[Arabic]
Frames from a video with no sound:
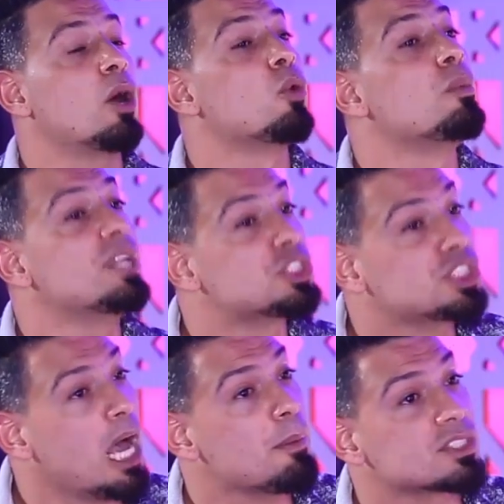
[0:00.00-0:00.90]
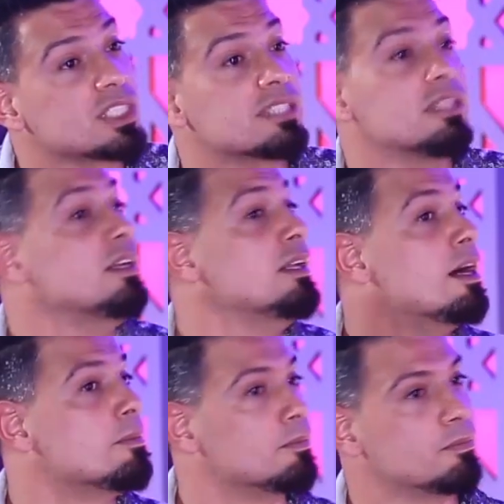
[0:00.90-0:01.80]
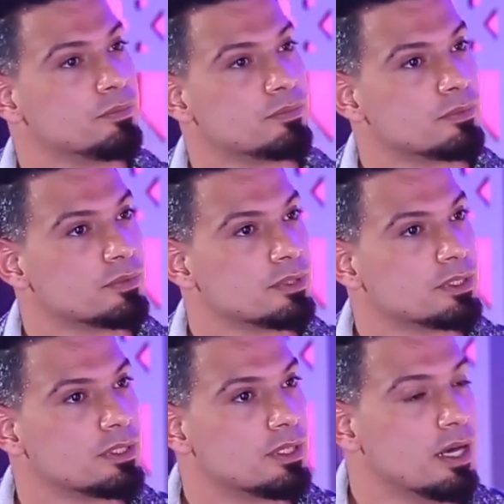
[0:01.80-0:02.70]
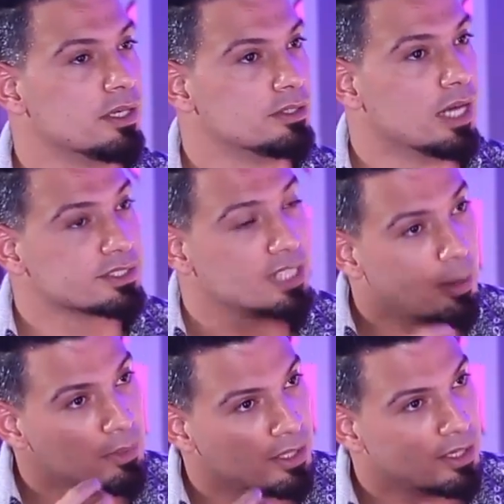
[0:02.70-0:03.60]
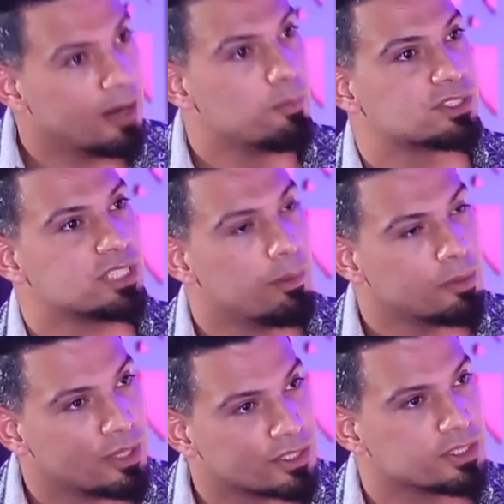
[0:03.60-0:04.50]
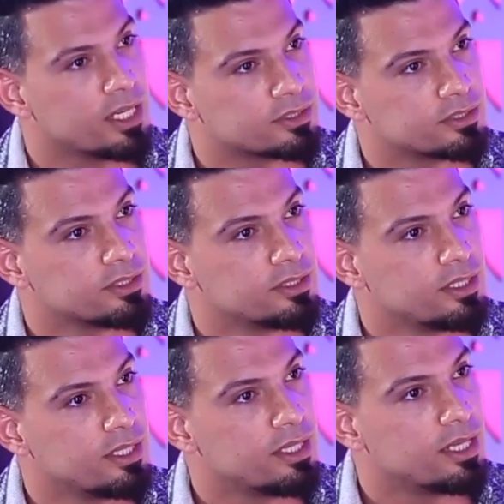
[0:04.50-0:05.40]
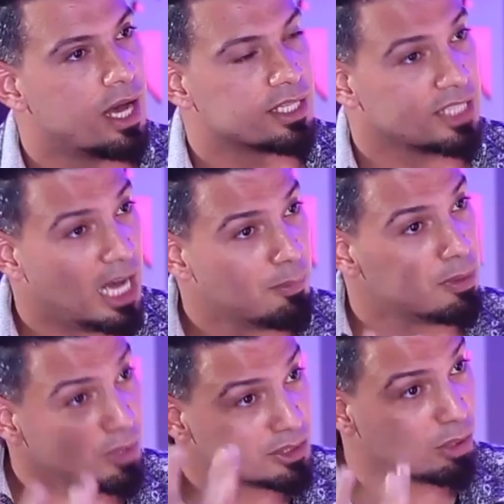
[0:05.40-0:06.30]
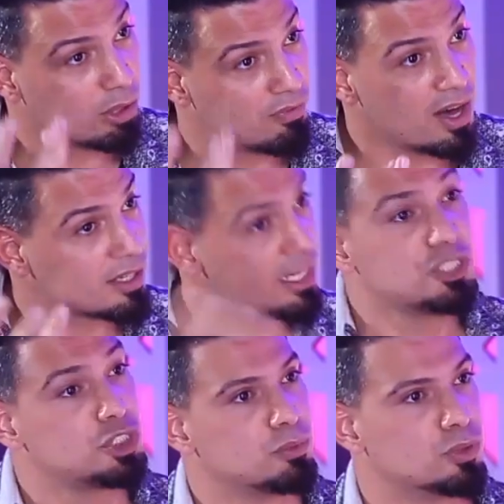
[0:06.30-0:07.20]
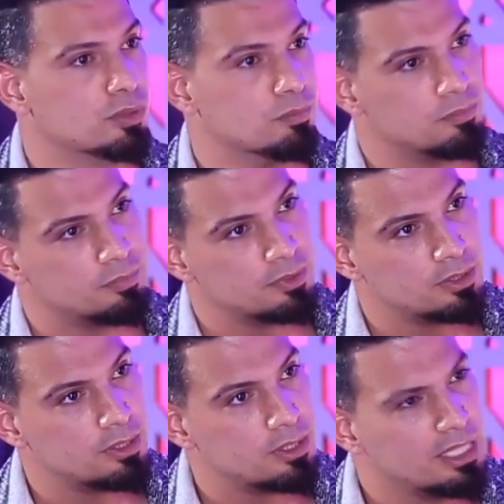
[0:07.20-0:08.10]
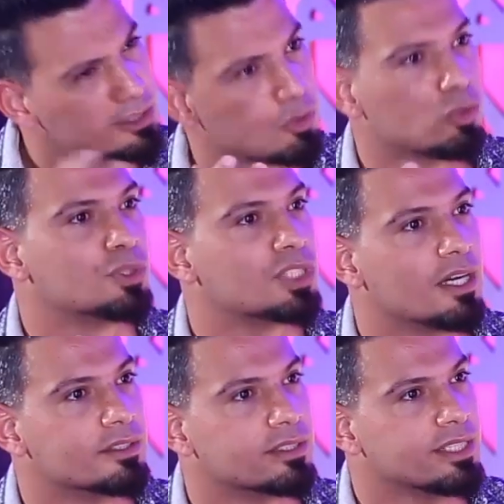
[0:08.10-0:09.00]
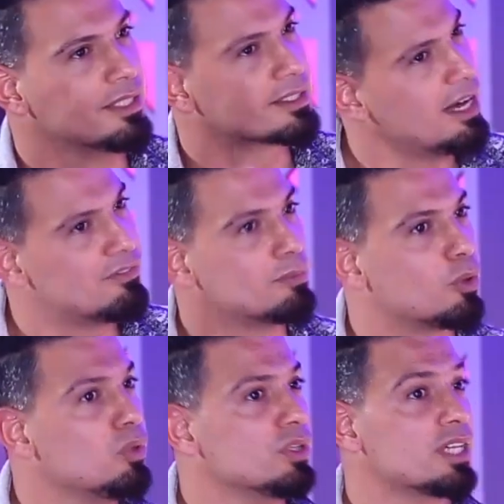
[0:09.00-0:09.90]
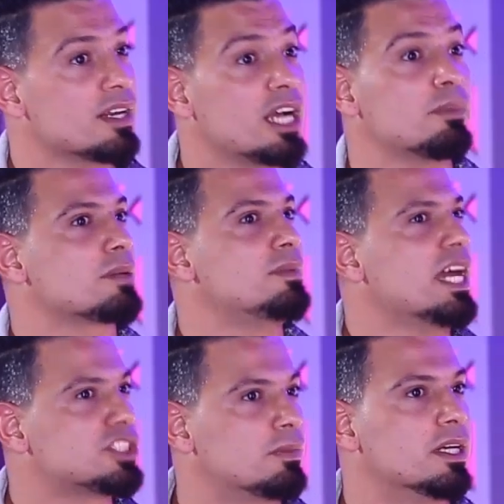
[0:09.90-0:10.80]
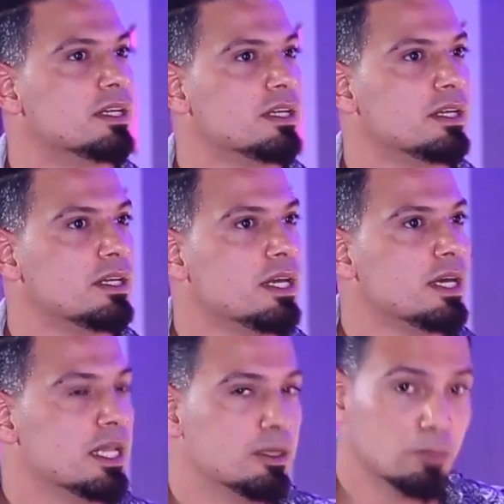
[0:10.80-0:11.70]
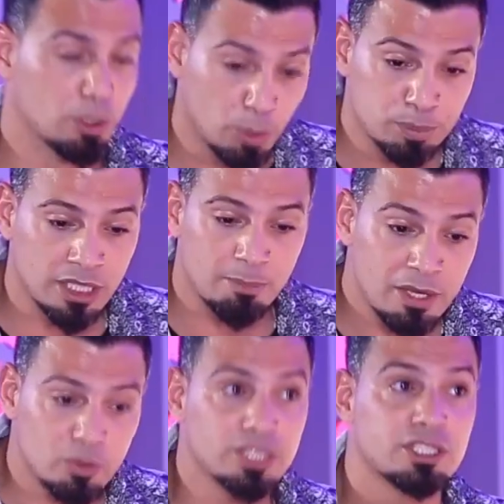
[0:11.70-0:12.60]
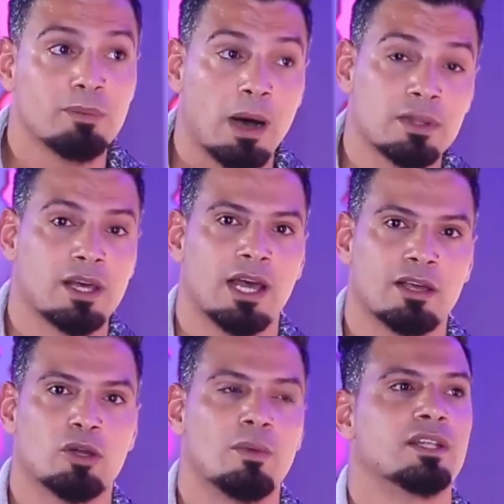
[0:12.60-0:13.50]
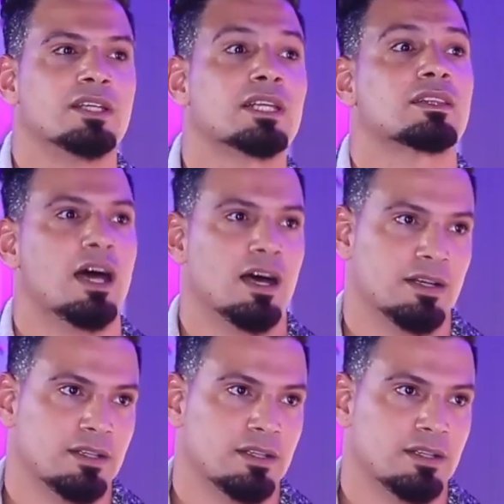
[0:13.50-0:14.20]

ومن الشعب رساله الاعلام يا اصحاب الاعلام واصحاب المنصات اصحاب المحتوى الفارغ لا تجيبوهم لا تدورون مشاهدات يعني كافي الموضوع صار اكبر من حجمه المبدع ما يروح يدق باب القناه يقول لهم انا اريد اطلع